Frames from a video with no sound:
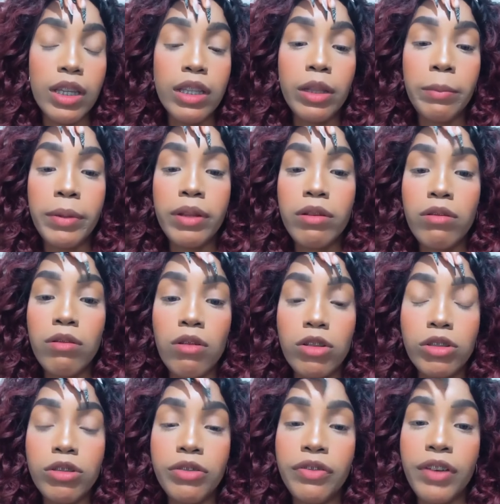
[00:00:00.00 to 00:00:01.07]
E também não
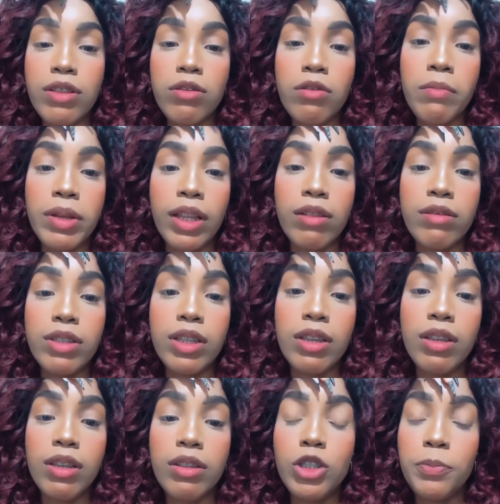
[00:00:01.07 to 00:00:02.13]
gosto de vários comentários
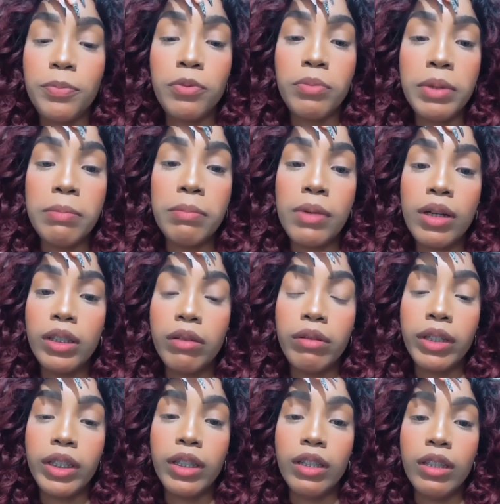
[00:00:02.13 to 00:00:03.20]
que, tipo, me mandam
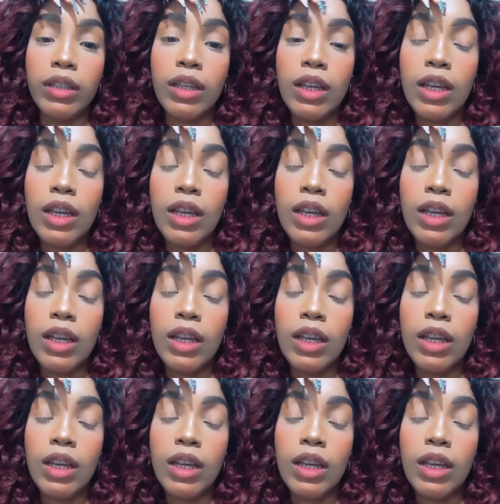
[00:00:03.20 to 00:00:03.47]
aqui.